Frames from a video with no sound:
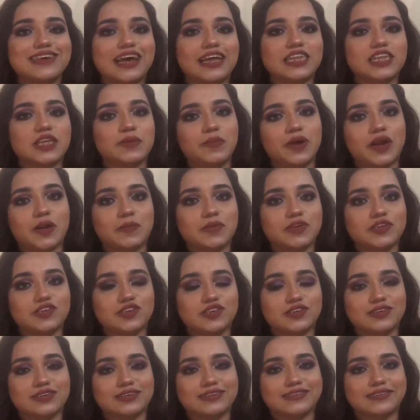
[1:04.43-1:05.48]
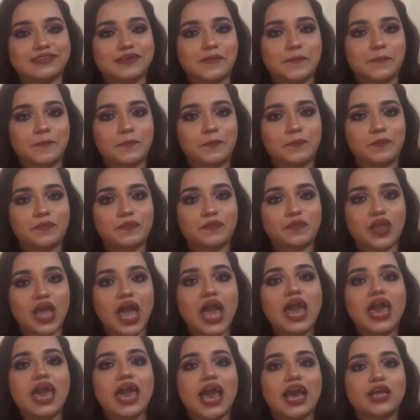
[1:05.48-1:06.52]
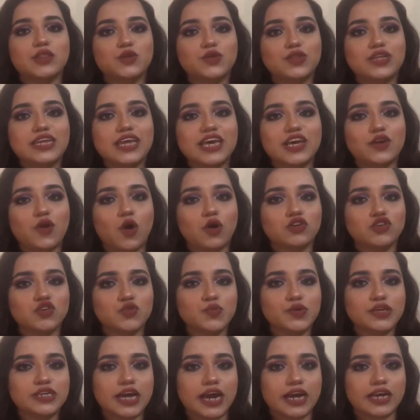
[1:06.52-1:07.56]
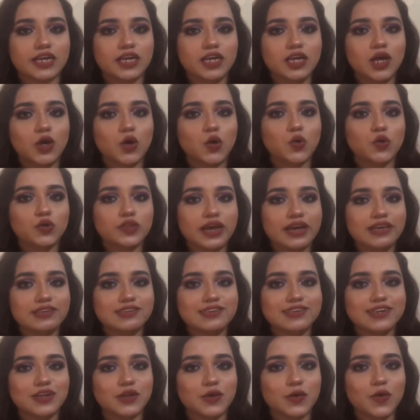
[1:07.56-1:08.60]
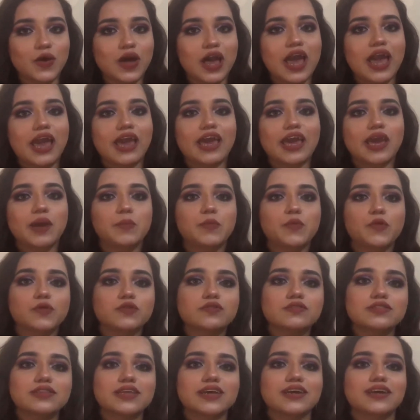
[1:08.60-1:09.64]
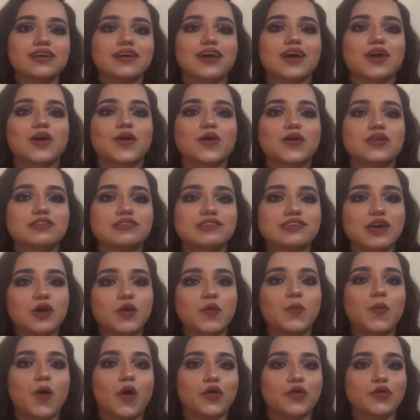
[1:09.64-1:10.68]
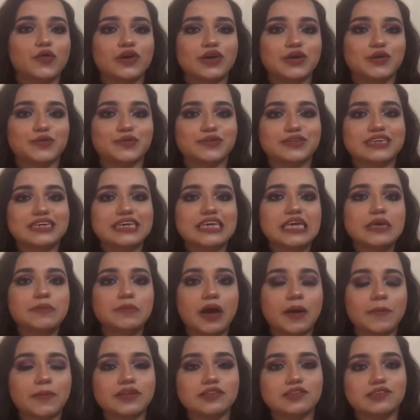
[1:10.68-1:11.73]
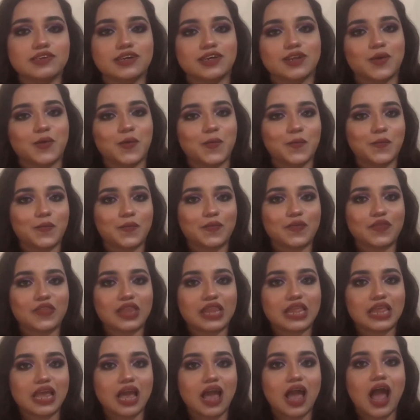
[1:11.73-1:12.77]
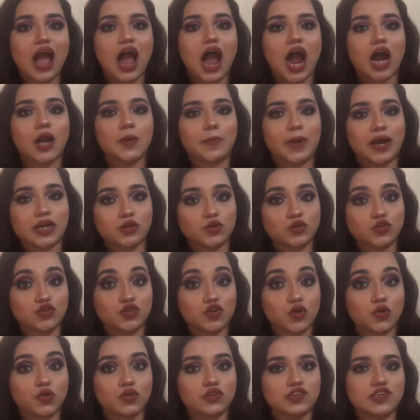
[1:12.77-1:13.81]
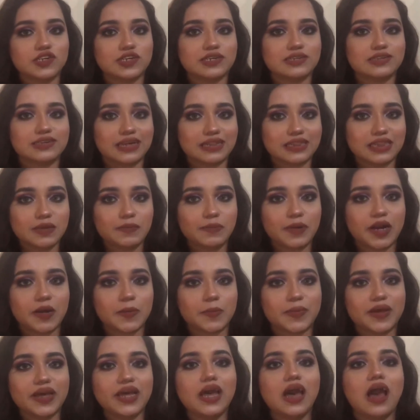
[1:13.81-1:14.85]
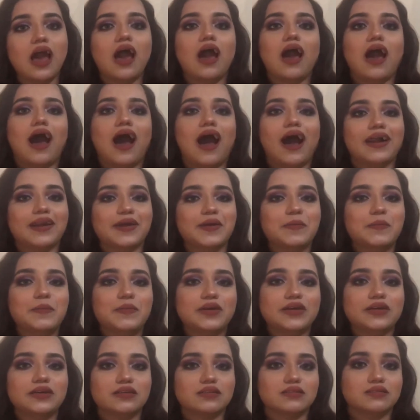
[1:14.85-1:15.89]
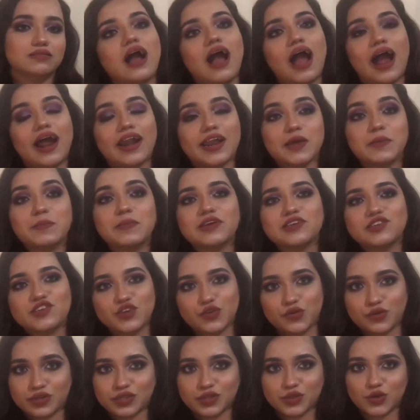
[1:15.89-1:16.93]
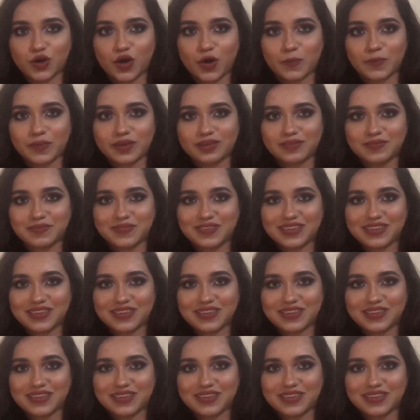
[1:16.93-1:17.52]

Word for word: জানতে পারবে সে শেষে এতদিন এ রহস্যময় নারী কোথায় ছিল এ প্রশ্নের চেয়েও বড় হয়ে ওঠে কিভাবে ছিল আর পাঠক যখন সেটা জানতে পারবে আরেকবার আরেকবার শিহরিত হবে